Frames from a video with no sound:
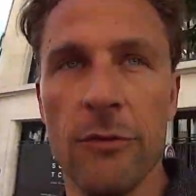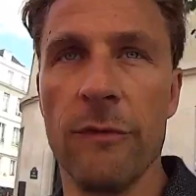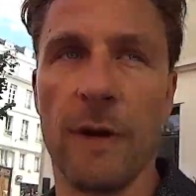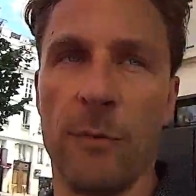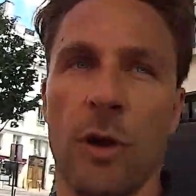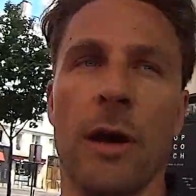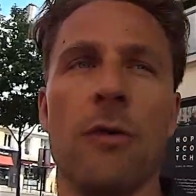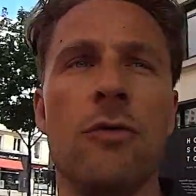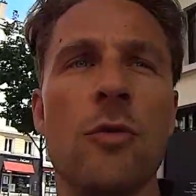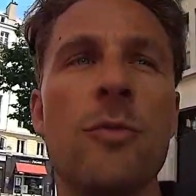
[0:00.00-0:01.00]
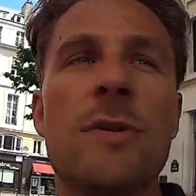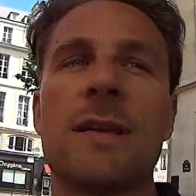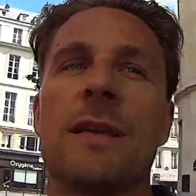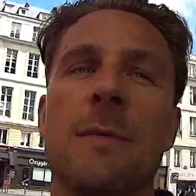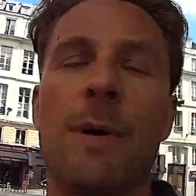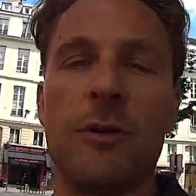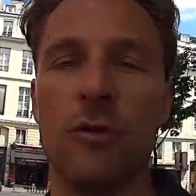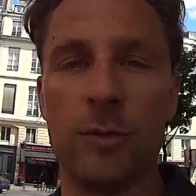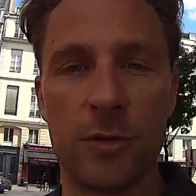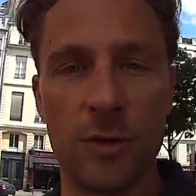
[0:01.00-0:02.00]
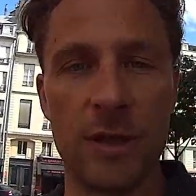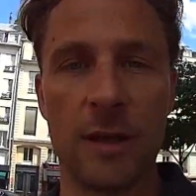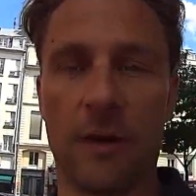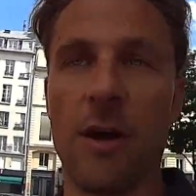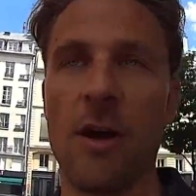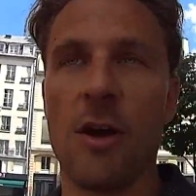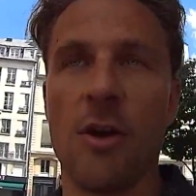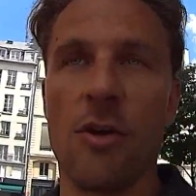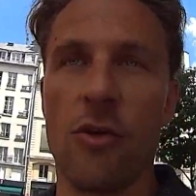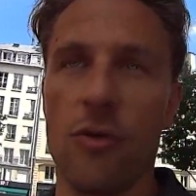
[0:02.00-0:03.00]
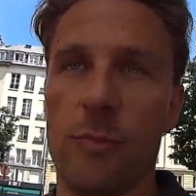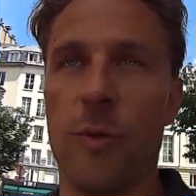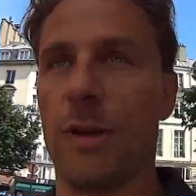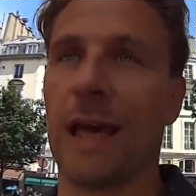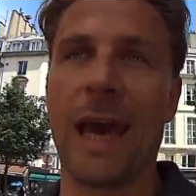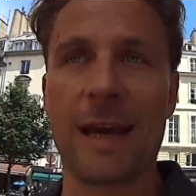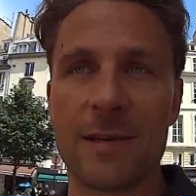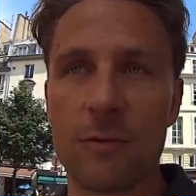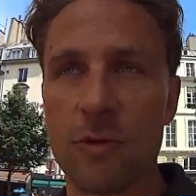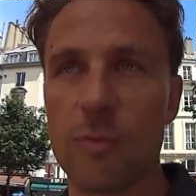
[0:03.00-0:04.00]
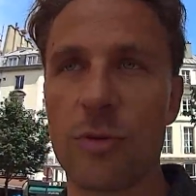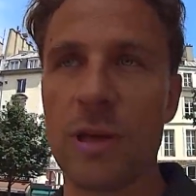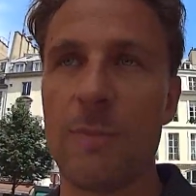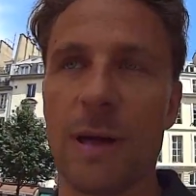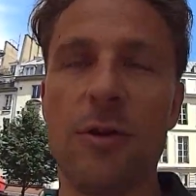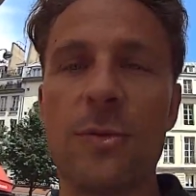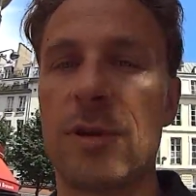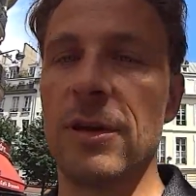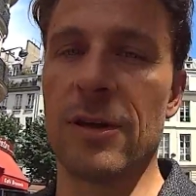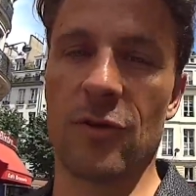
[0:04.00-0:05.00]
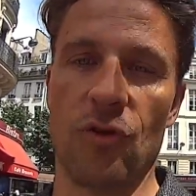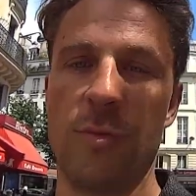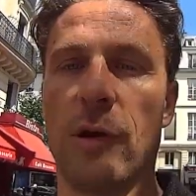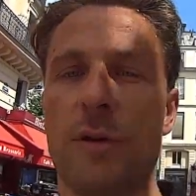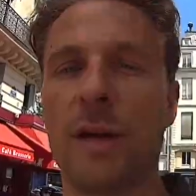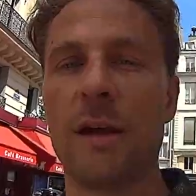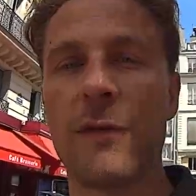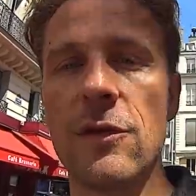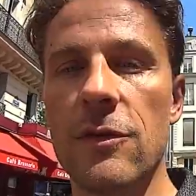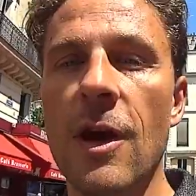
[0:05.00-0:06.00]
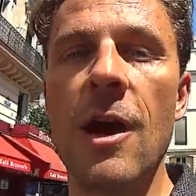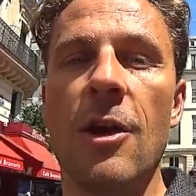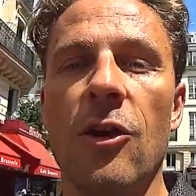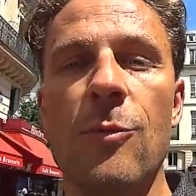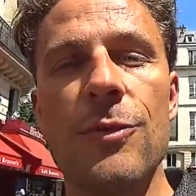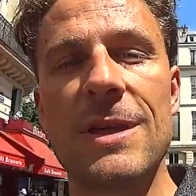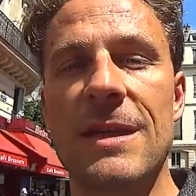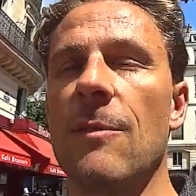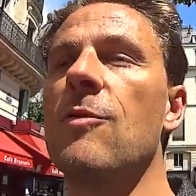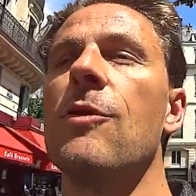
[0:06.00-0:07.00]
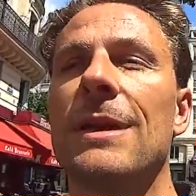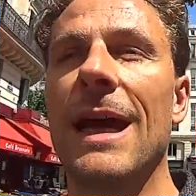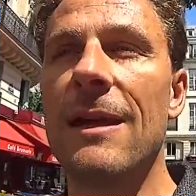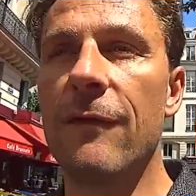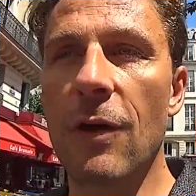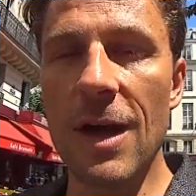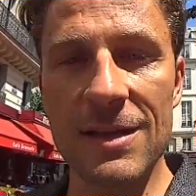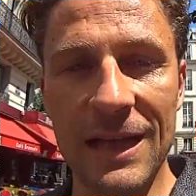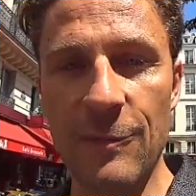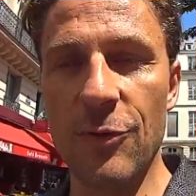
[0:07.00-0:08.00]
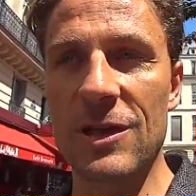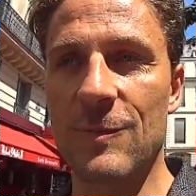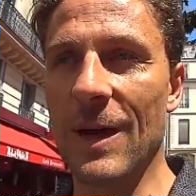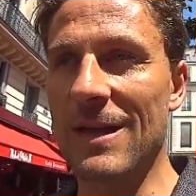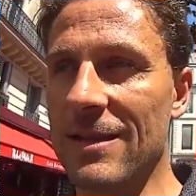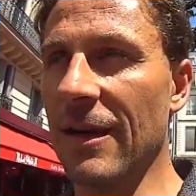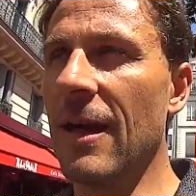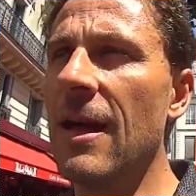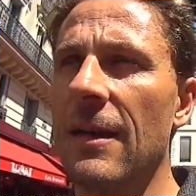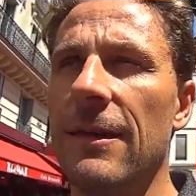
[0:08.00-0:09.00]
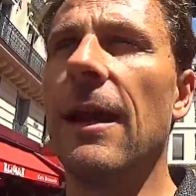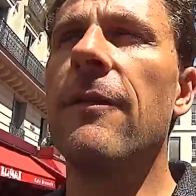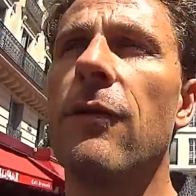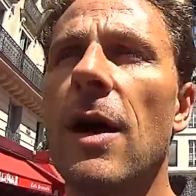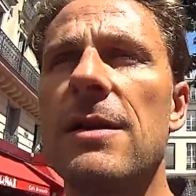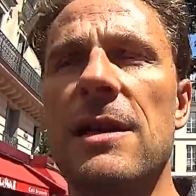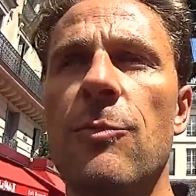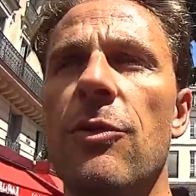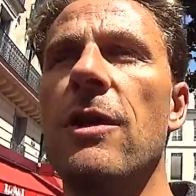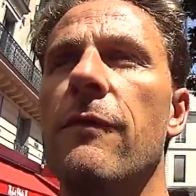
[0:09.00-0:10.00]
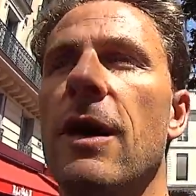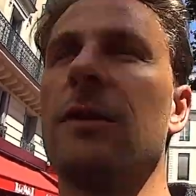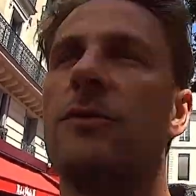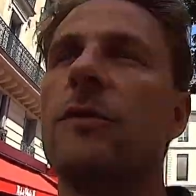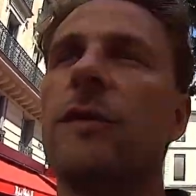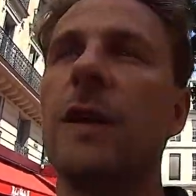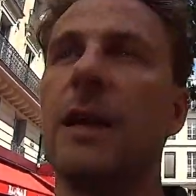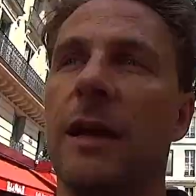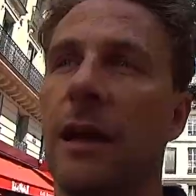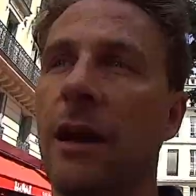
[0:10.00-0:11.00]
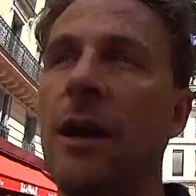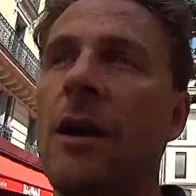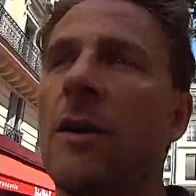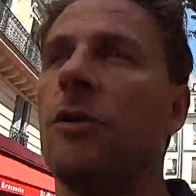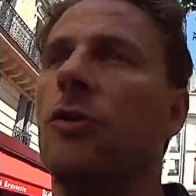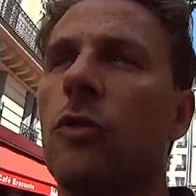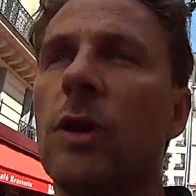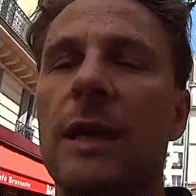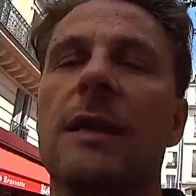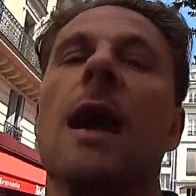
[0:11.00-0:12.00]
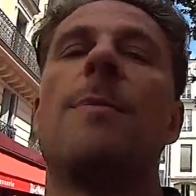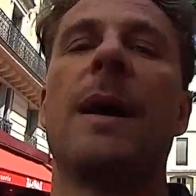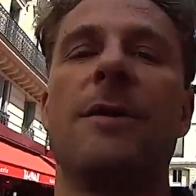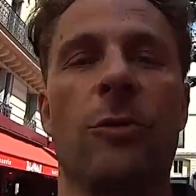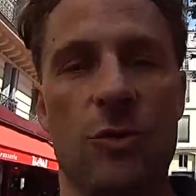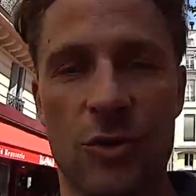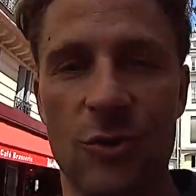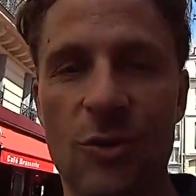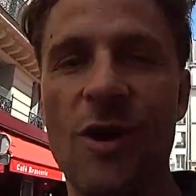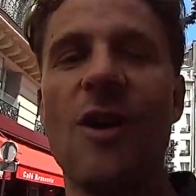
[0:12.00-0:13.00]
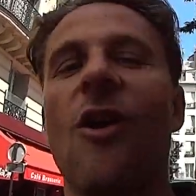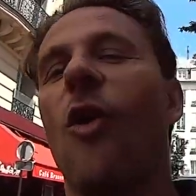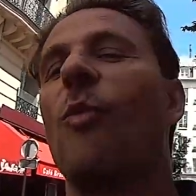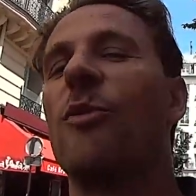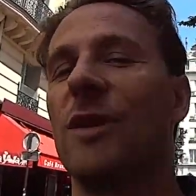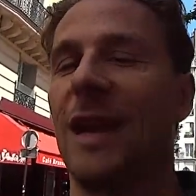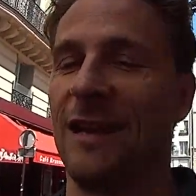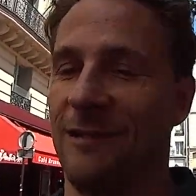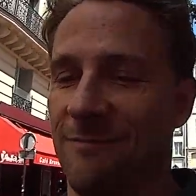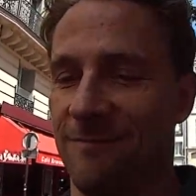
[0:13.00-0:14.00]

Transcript: une femme dans la rue, le but n'est pas d'obtenir une bonne réaction. Le but n'est pas d'obtenir son numéro de téléphone. Le but, c'est simplement d'aller voir ce qui peut se passer, d'aller voir s'il peut y avoir du feeling. Donc, il n'y a pas d'enjeu. On peut y aller.